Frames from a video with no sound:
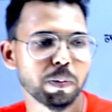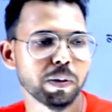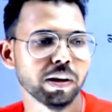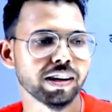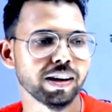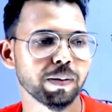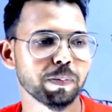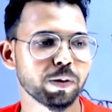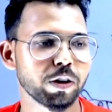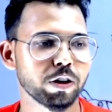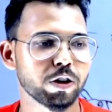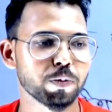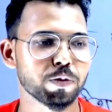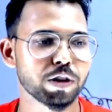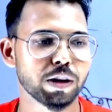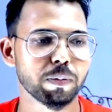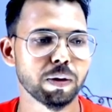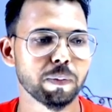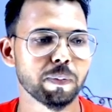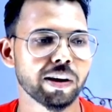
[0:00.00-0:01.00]
का अपने यूट्यूब चैनल
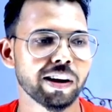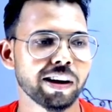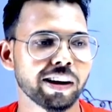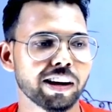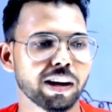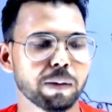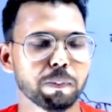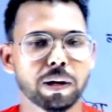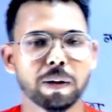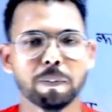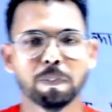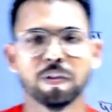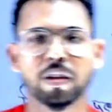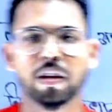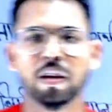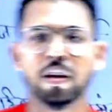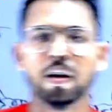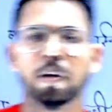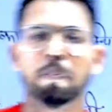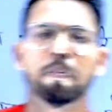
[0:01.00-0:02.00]
पेपर हैकर में
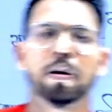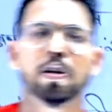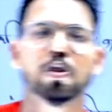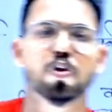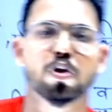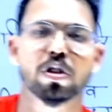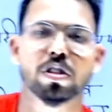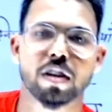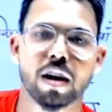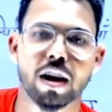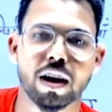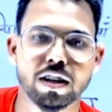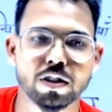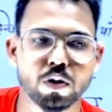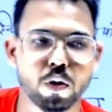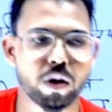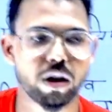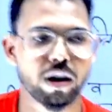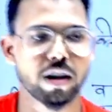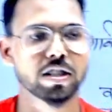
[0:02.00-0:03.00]
मैं सूरज राज
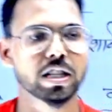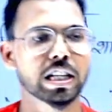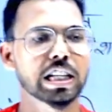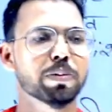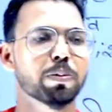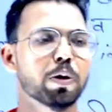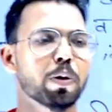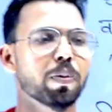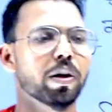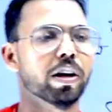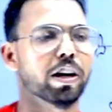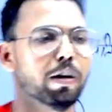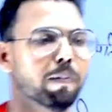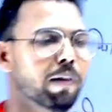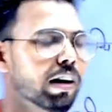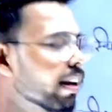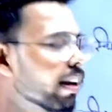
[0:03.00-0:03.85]
और आज के इस वीडियो में देखने वाले